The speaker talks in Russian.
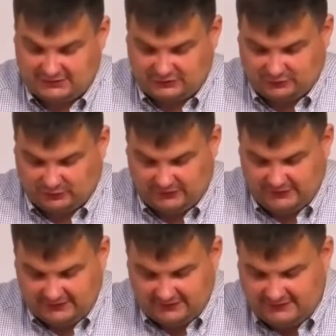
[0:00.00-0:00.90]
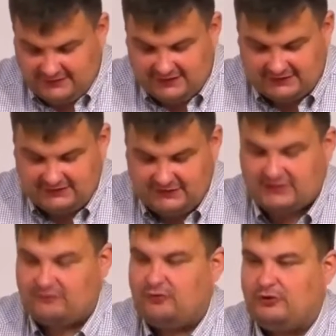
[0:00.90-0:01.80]
что нет
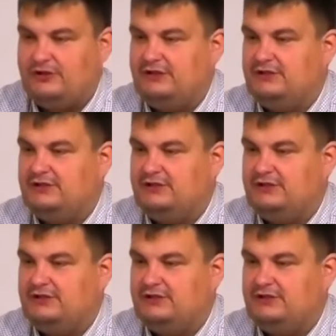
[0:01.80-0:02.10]
никого и